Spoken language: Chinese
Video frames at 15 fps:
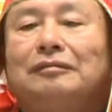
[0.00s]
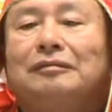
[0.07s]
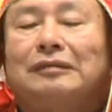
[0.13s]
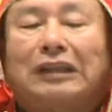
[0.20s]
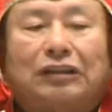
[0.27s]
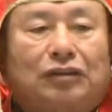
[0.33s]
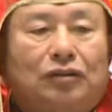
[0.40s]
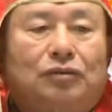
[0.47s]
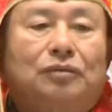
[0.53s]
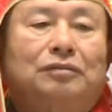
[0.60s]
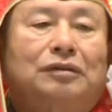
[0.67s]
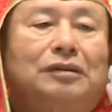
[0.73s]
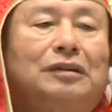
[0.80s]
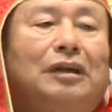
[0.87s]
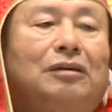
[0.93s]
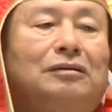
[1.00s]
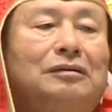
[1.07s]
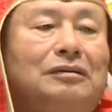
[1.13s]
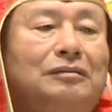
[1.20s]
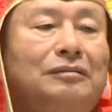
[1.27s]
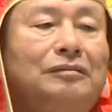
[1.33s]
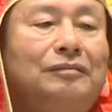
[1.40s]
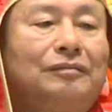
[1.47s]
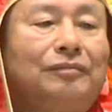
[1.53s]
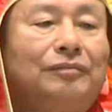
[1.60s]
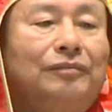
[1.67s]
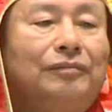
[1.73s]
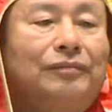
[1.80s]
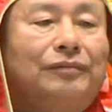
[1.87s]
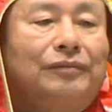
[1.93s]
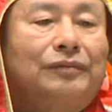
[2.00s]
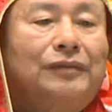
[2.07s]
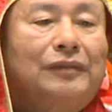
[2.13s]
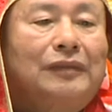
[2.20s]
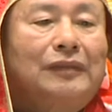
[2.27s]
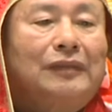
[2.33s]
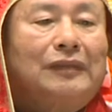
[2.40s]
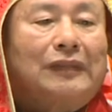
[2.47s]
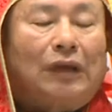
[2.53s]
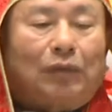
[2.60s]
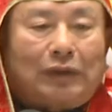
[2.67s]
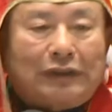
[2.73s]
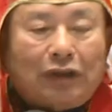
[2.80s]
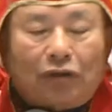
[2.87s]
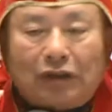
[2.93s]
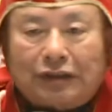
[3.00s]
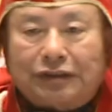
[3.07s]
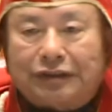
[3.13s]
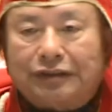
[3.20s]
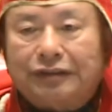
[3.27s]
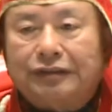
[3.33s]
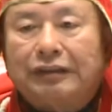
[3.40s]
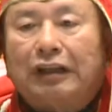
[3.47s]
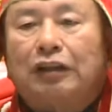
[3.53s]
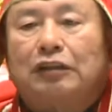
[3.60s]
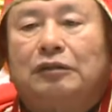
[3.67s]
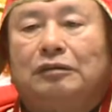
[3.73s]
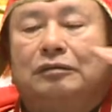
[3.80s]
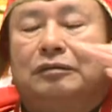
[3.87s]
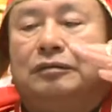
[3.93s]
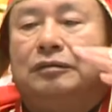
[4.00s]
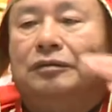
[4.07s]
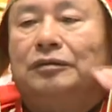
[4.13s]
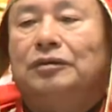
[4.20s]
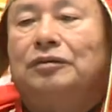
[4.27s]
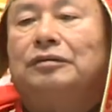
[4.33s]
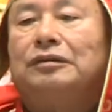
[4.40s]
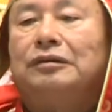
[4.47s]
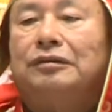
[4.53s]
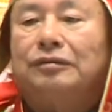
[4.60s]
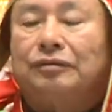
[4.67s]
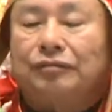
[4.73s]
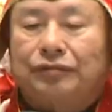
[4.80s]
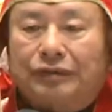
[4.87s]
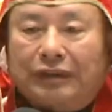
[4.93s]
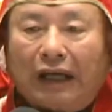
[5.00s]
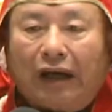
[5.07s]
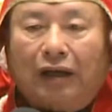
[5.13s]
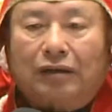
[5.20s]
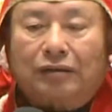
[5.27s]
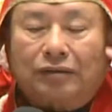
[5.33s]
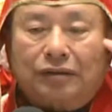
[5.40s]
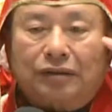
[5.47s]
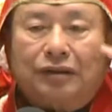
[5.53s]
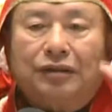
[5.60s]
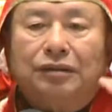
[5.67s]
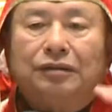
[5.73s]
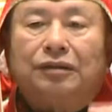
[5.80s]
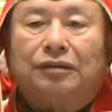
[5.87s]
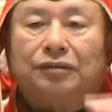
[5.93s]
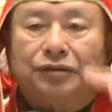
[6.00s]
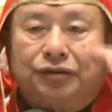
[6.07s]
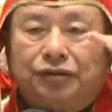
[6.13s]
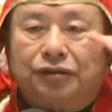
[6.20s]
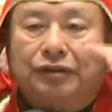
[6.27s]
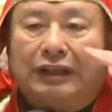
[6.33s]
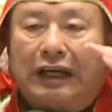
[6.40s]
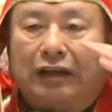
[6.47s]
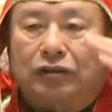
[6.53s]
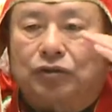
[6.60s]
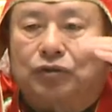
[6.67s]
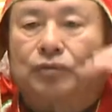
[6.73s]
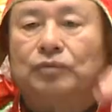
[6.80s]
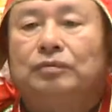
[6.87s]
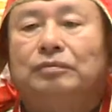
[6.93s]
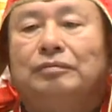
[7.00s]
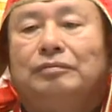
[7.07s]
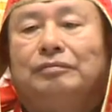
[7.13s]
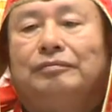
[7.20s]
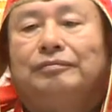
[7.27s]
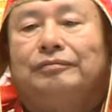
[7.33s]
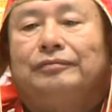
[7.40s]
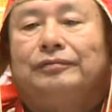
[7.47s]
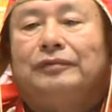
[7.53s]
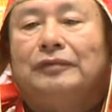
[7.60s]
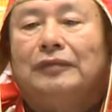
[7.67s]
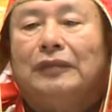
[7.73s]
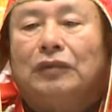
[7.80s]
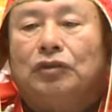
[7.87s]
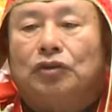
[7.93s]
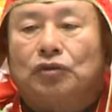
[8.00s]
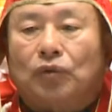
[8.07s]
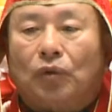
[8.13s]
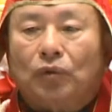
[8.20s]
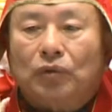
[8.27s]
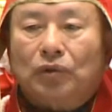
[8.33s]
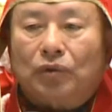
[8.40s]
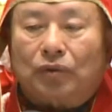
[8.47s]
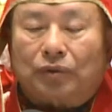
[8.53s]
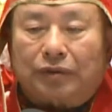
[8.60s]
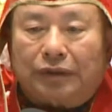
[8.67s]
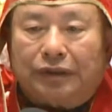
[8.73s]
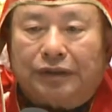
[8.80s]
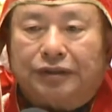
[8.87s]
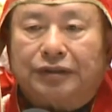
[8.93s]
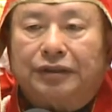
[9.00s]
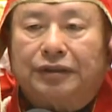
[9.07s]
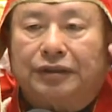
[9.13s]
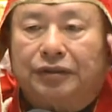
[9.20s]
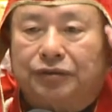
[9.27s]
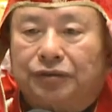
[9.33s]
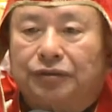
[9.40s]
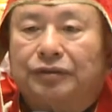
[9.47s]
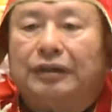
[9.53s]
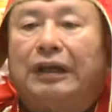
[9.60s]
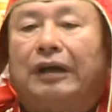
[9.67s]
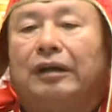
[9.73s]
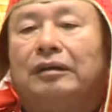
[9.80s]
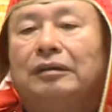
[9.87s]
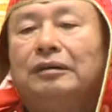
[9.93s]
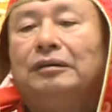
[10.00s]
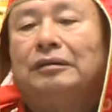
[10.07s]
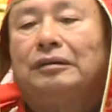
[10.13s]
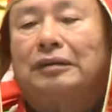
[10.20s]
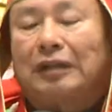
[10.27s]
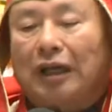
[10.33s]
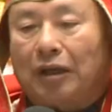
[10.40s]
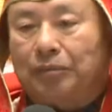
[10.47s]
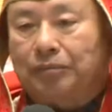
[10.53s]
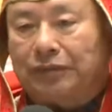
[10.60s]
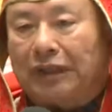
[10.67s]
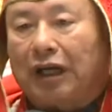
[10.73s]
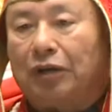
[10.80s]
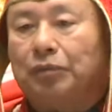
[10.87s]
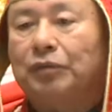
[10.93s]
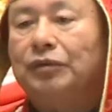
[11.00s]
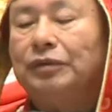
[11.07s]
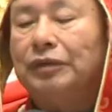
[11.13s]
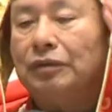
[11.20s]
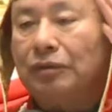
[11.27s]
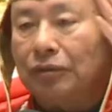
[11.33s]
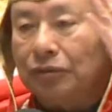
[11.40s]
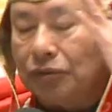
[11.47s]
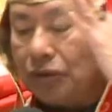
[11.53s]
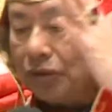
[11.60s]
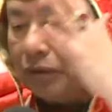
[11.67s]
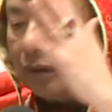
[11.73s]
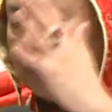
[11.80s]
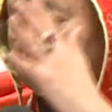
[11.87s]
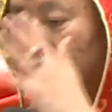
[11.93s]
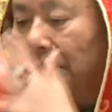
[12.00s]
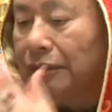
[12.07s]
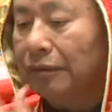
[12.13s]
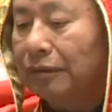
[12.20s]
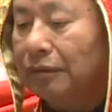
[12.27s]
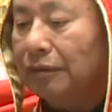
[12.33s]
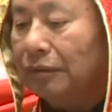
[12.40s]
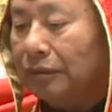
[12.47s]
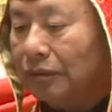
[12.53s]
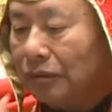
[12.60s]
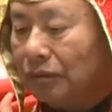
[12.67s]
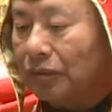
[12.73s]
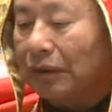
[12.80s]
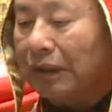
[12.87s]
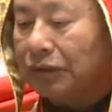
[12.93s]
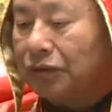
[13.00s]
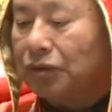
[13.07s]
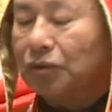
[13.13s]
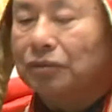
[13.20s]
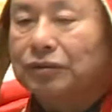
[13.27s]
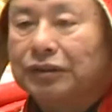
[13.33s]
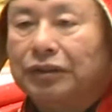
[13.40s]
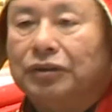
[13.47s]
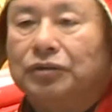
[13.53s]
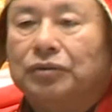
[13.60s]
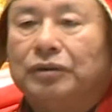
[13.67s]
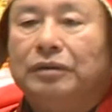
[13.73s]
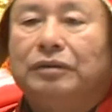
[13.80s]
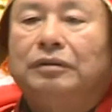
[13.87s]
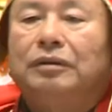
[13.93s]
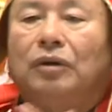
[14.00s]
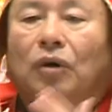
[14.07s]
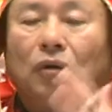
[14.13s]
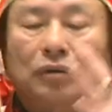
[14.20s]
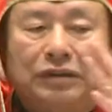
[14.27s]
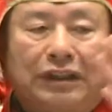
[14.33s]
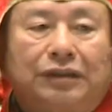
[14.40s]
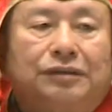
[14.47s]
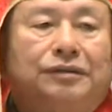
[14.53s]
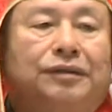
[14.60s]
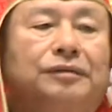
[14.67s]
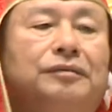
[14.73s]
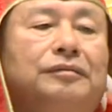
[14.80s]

大家都知道。那么到了西藏，就是藏地的资粮主，所有一切的资粮，他大部分都求来，都来求这一尊红财神。